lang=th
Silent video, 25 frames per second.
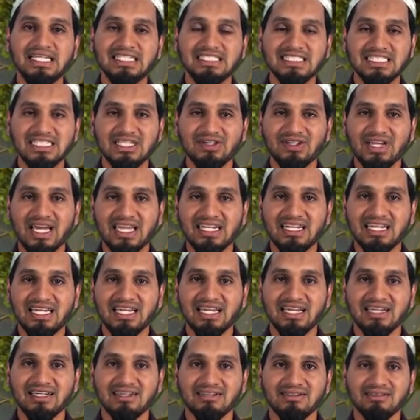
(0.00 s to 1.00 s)
เช่นเดียวกันนะ
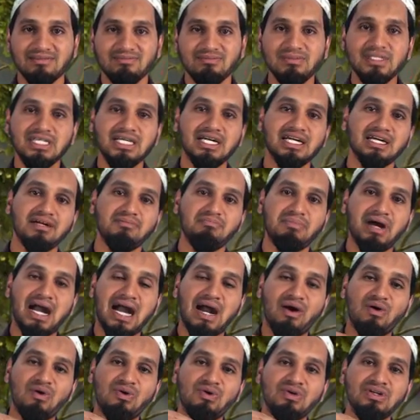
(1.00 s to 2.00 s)
ฮะเมื่อ
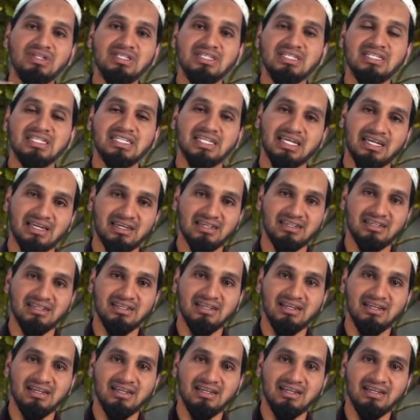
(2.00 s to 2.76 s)
บ่าวคนหนึ่งเนี่ย